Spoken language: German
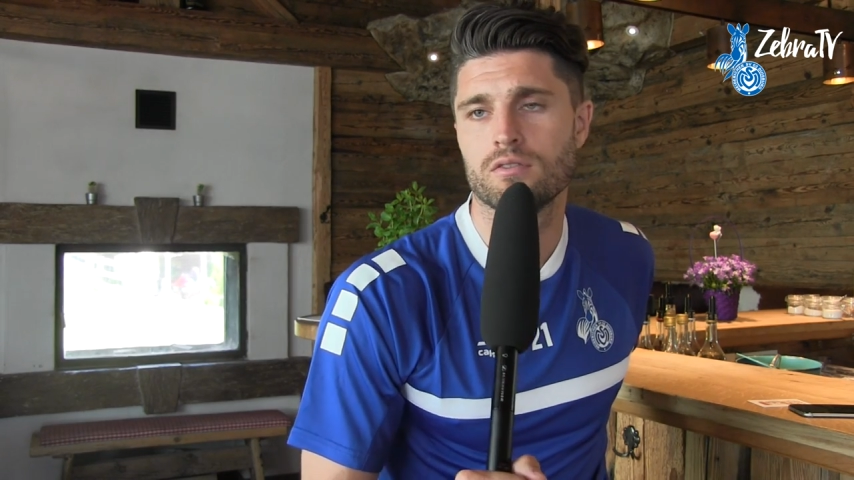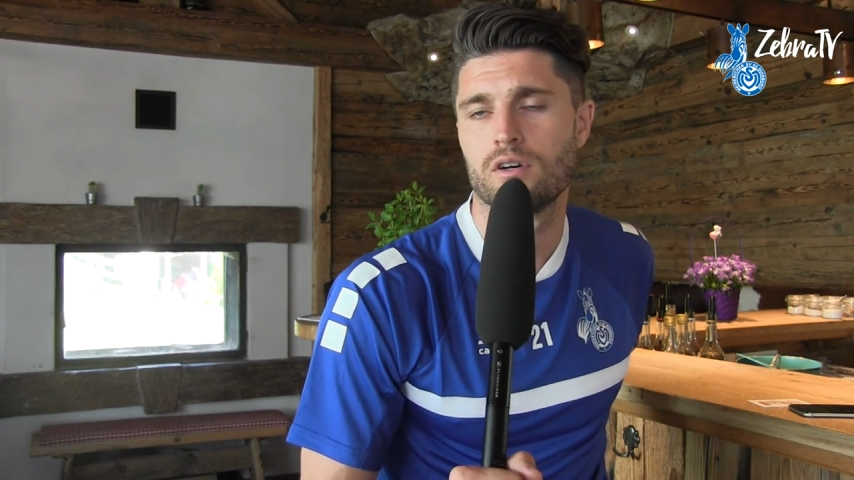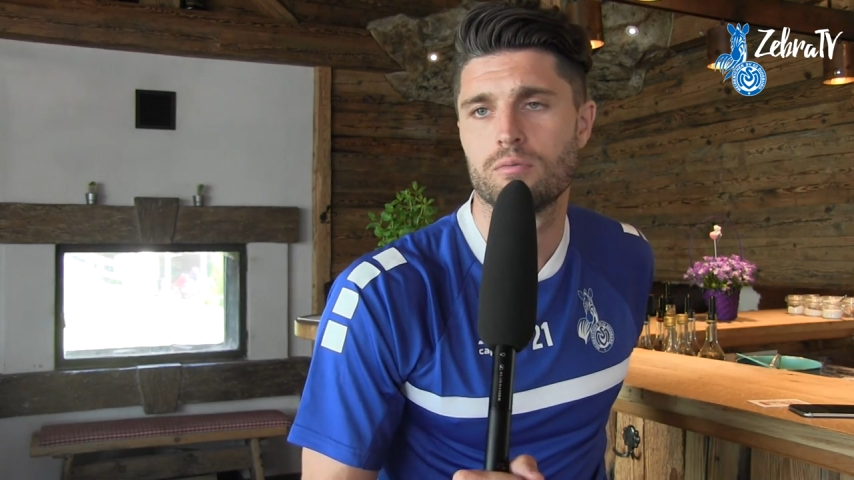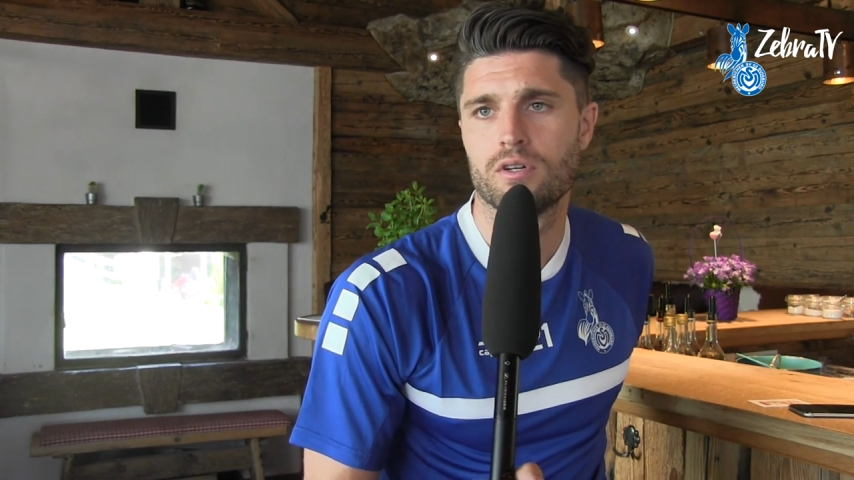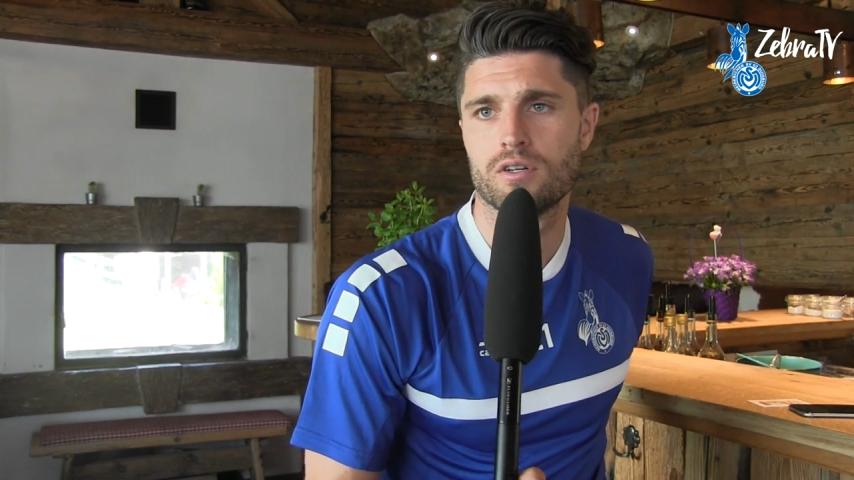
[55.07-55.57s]

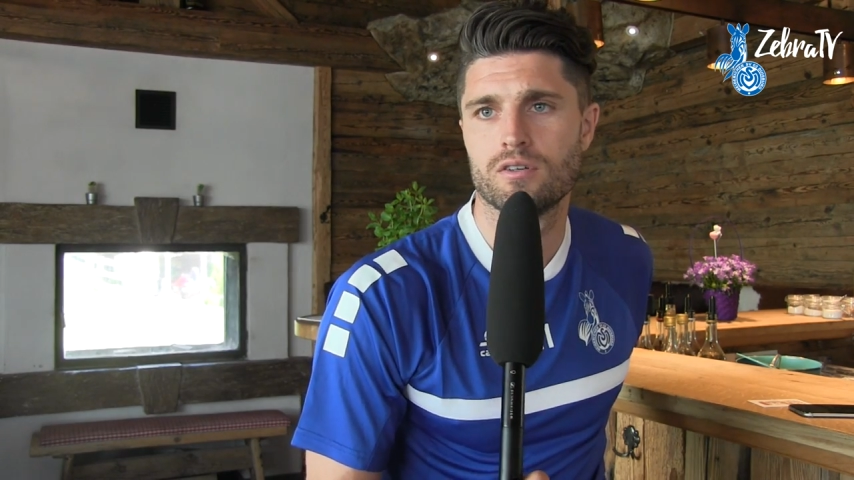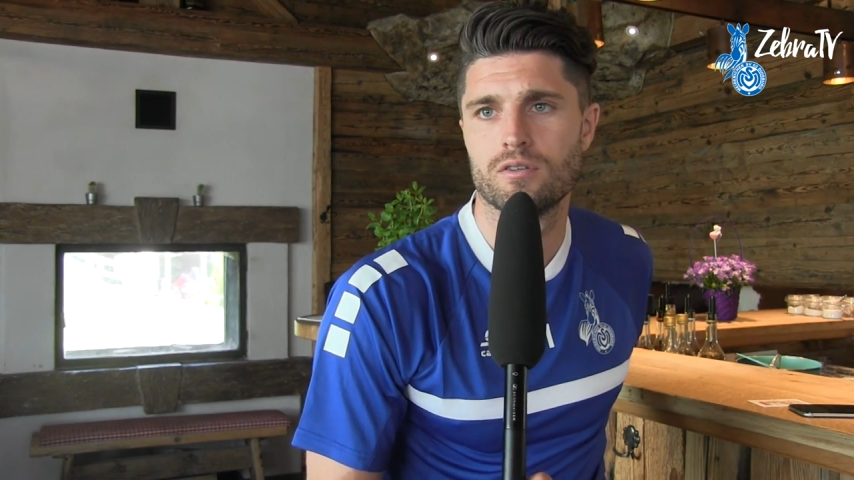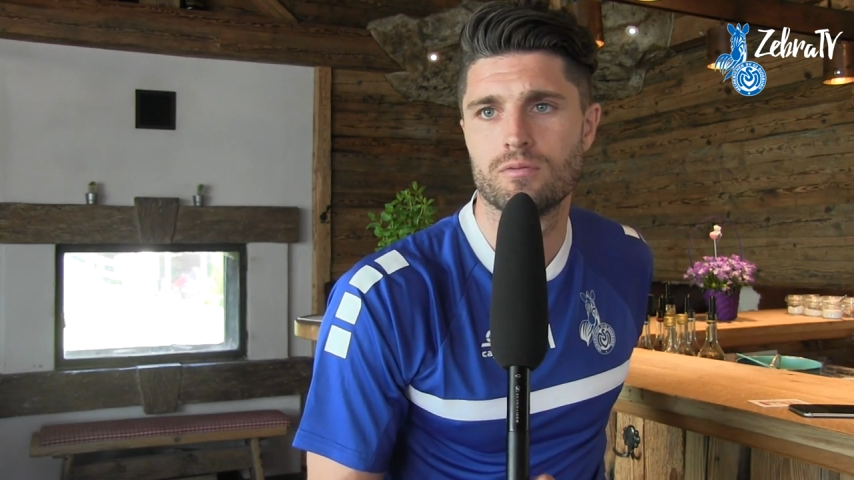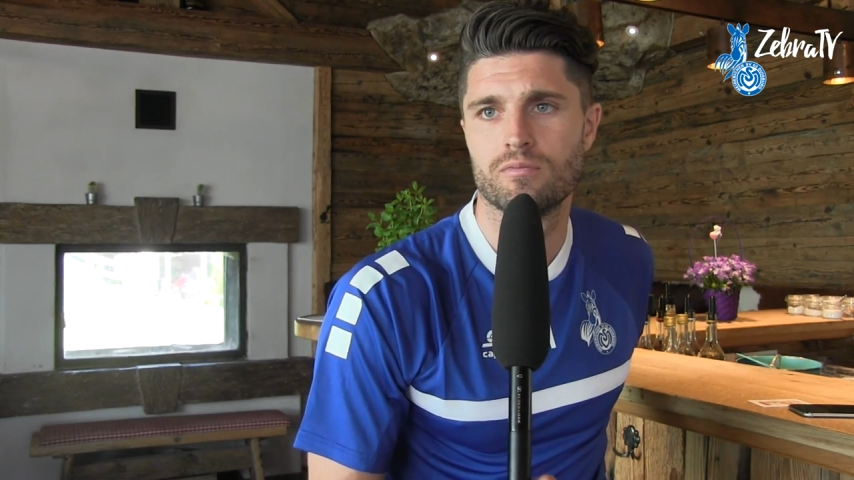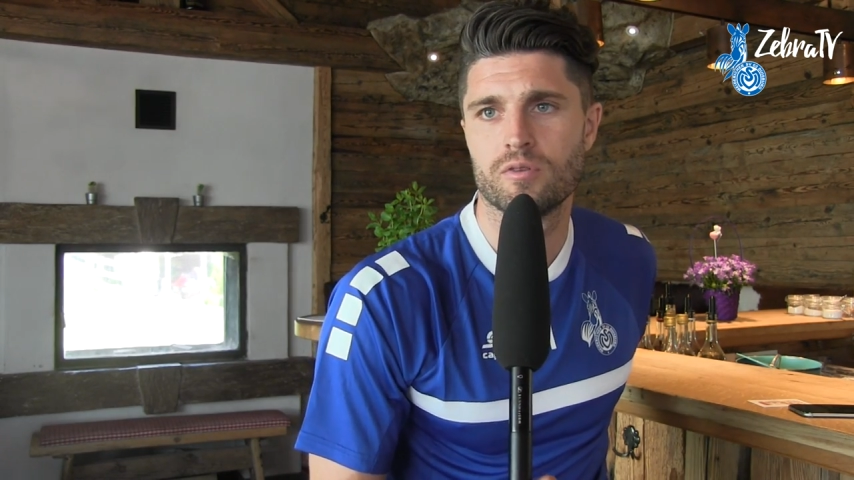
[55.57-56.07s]

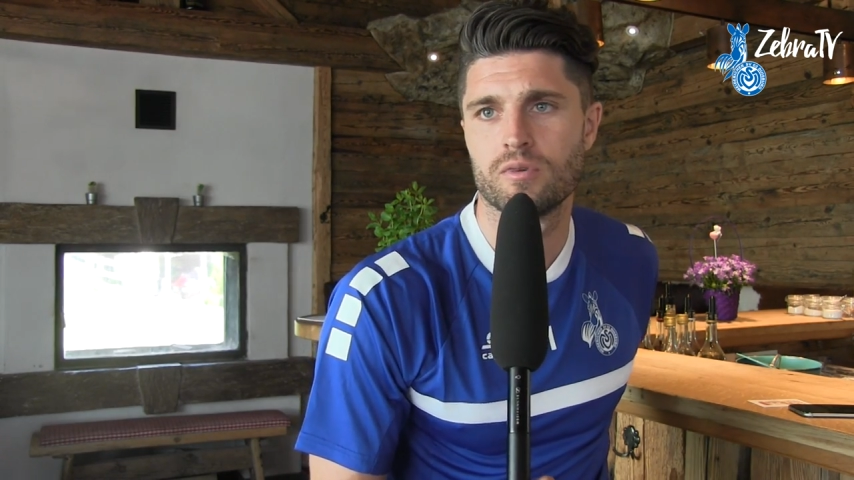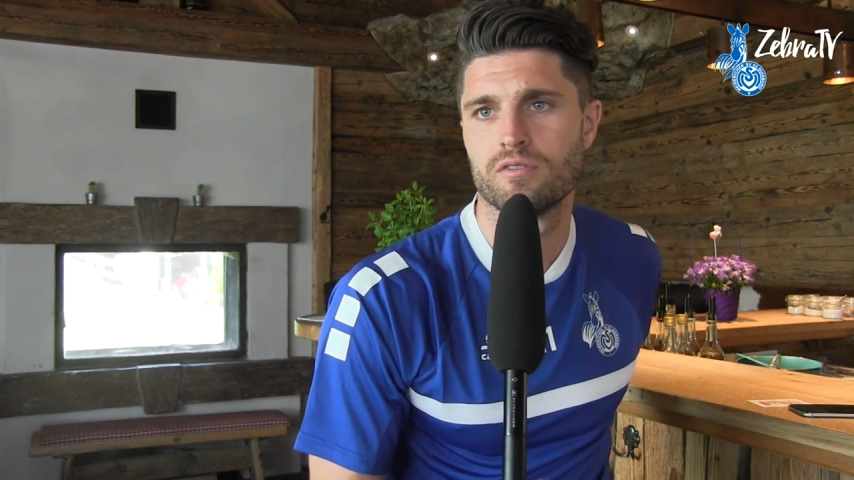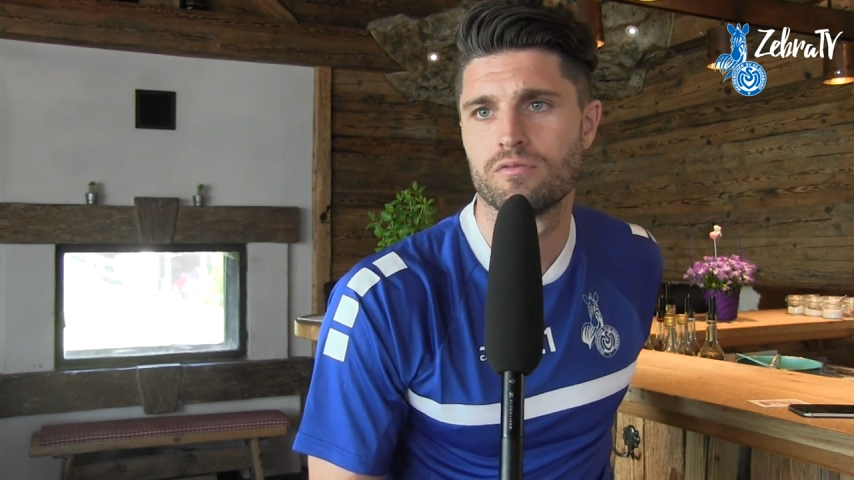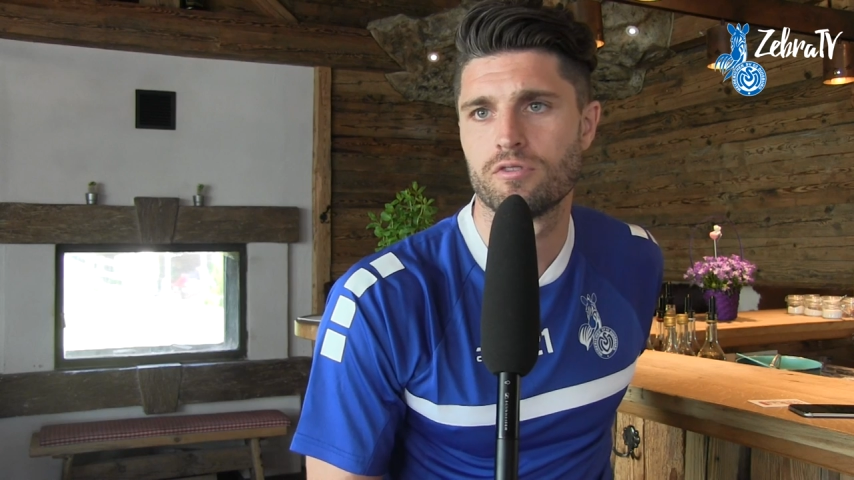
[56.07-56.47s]
aber ähm, wenn man